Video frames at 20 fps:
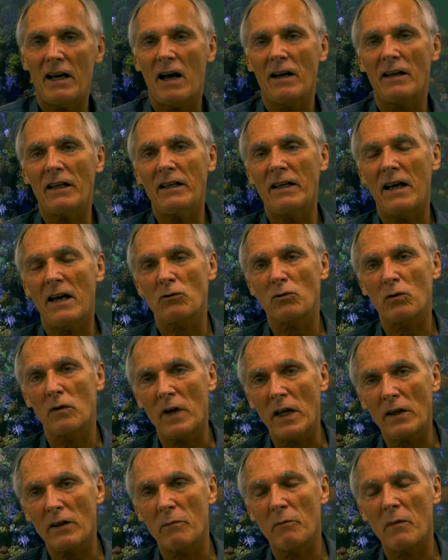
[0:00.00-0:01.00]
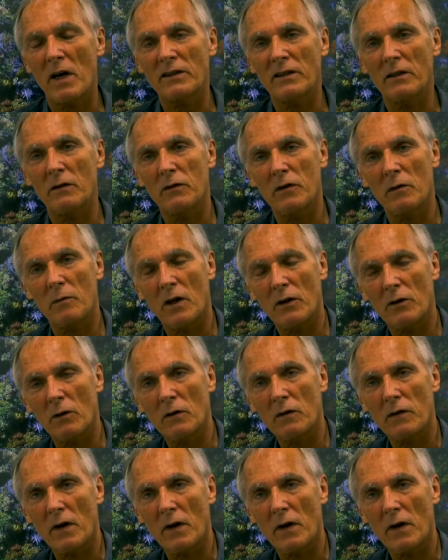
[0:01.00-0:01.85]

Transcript: a su vez más información